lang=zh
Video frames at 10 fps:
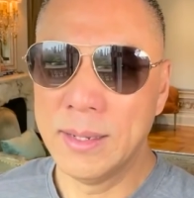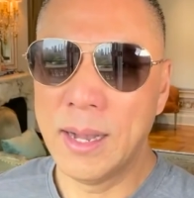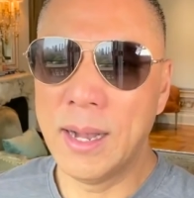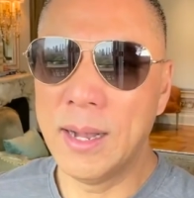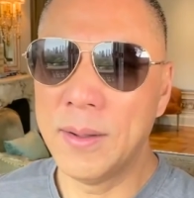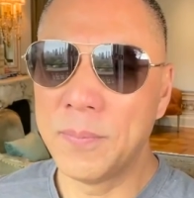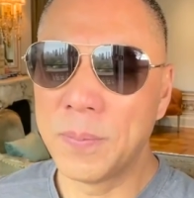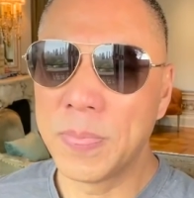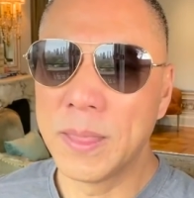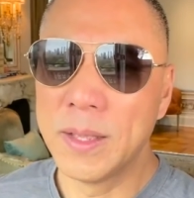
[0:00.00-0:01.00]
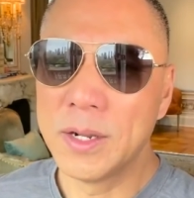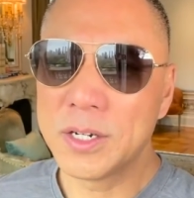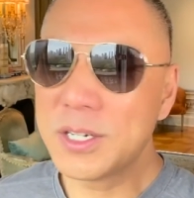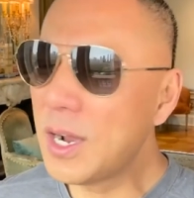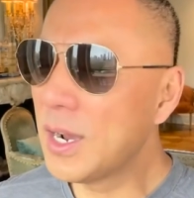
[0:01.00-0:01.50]
啊，
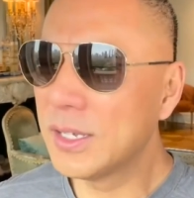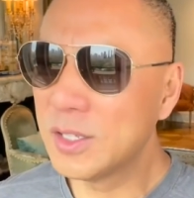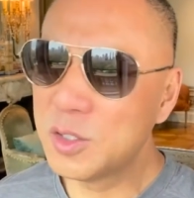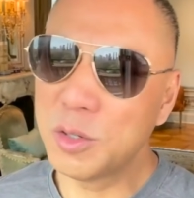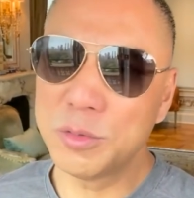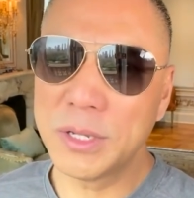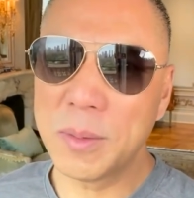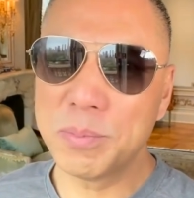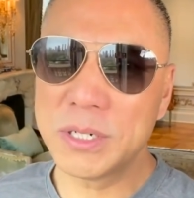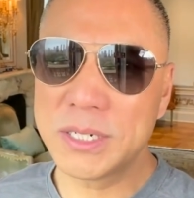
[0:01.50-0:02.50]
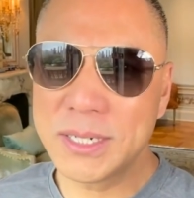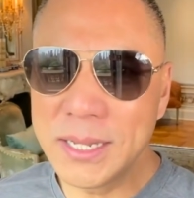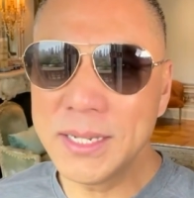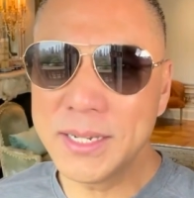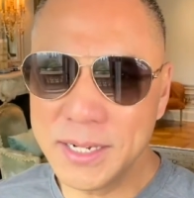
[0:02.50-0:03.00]
上海的教训还不
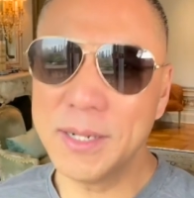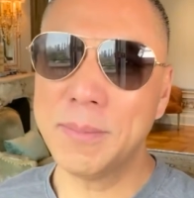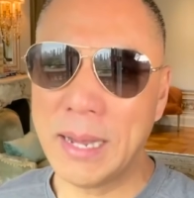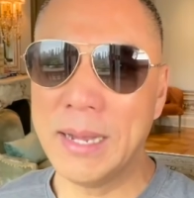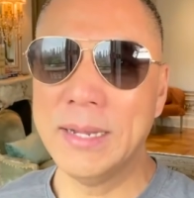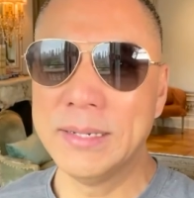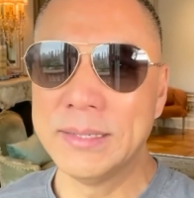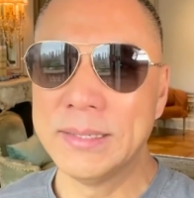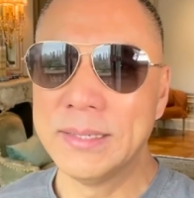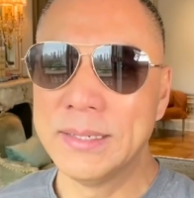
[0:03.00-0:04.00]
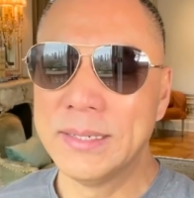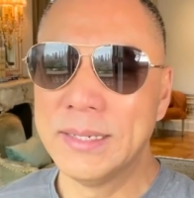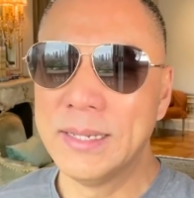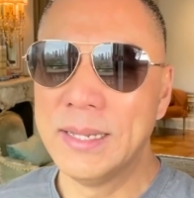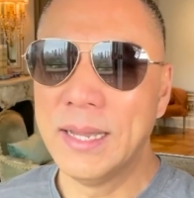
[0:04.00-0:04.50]
深刻吗？
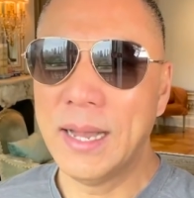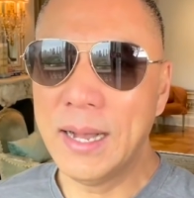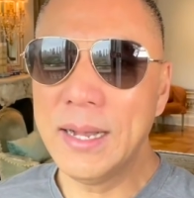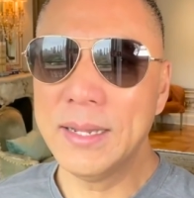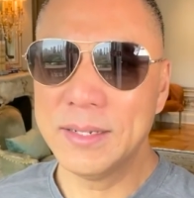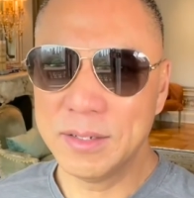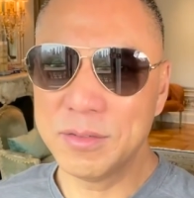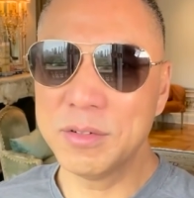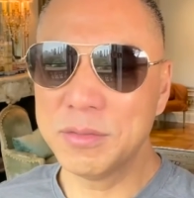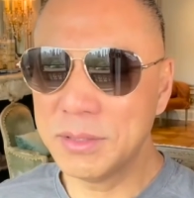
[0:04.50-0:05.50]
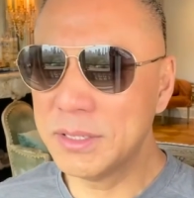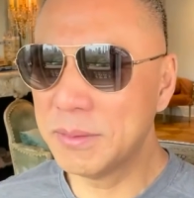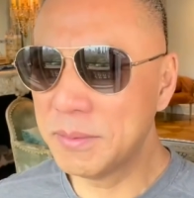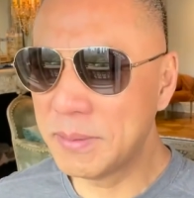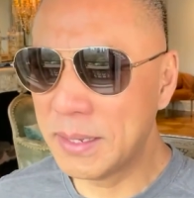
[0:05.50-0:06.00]
啊，你说兄弟姐
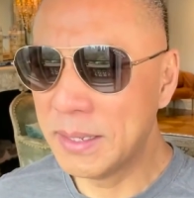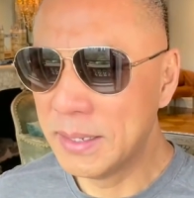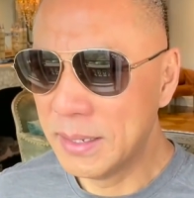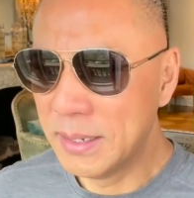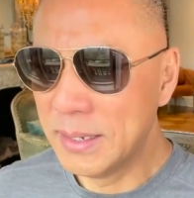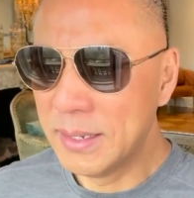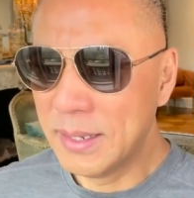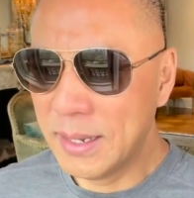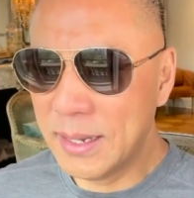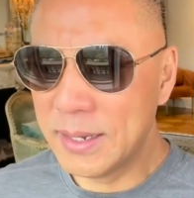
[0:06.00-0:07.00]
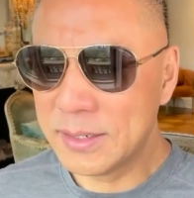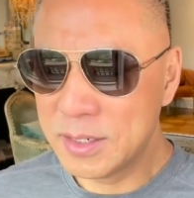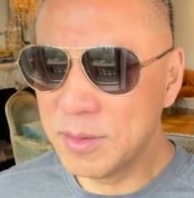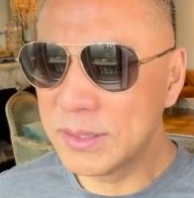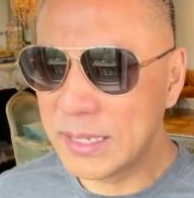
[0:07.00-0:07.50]
妹们，啊，
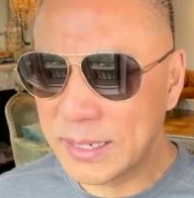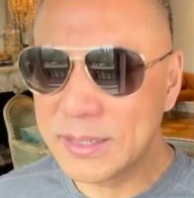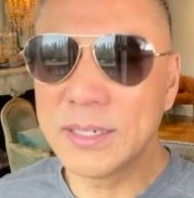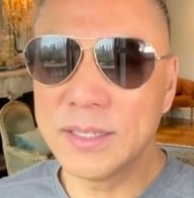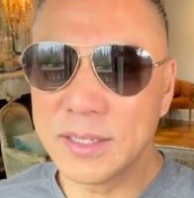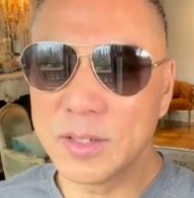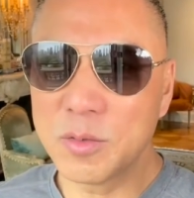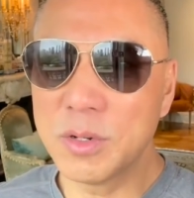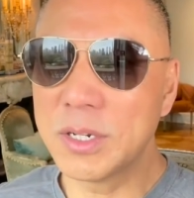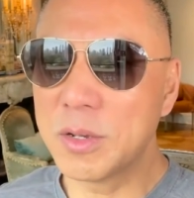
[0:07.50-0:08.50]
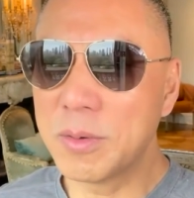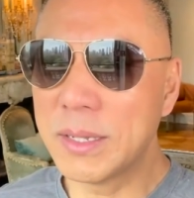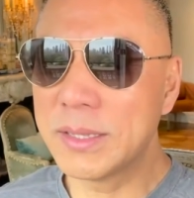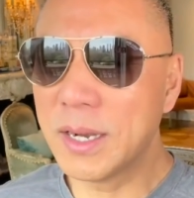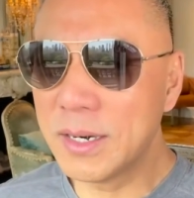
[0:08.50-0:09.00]
希望大家真的能过这一
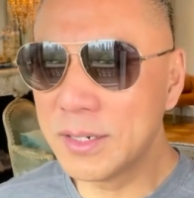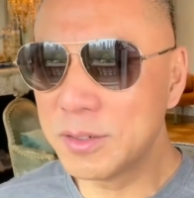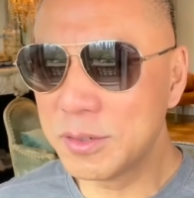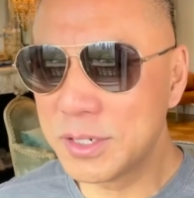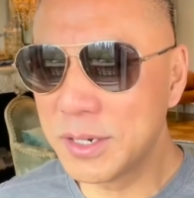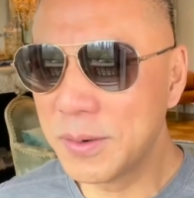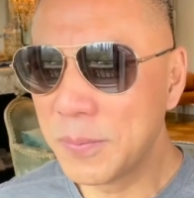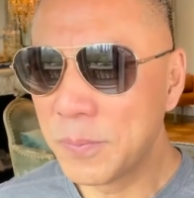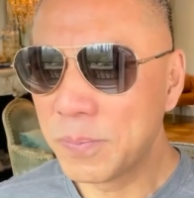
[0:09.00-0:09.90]
关。第二个就是